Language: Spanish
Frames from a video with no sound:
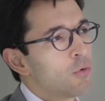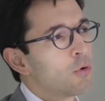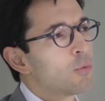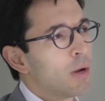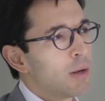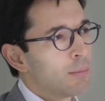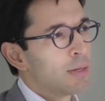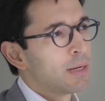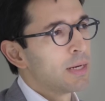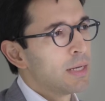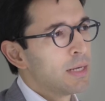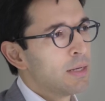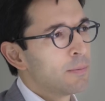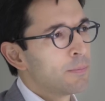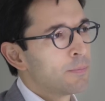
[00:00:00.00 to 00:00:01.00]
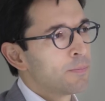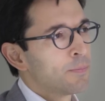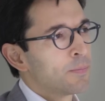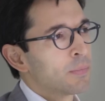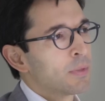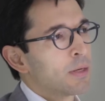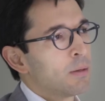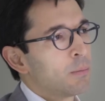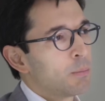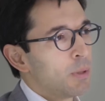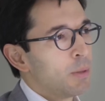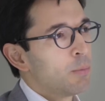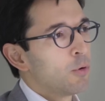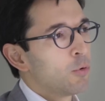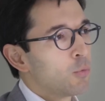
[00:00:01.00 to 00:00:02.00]
sea inevitable casi
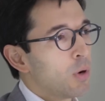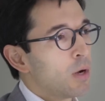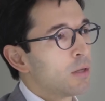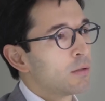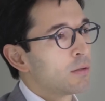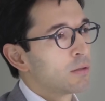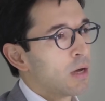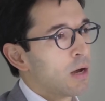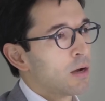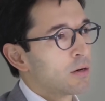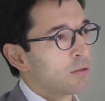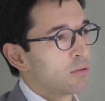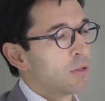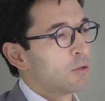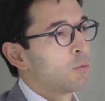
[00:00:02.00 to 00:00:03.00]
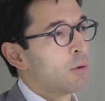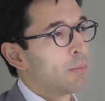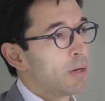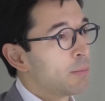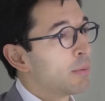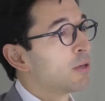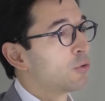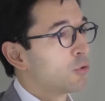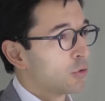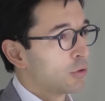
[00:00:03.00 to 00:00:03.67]
por unanimidad, la gente quiere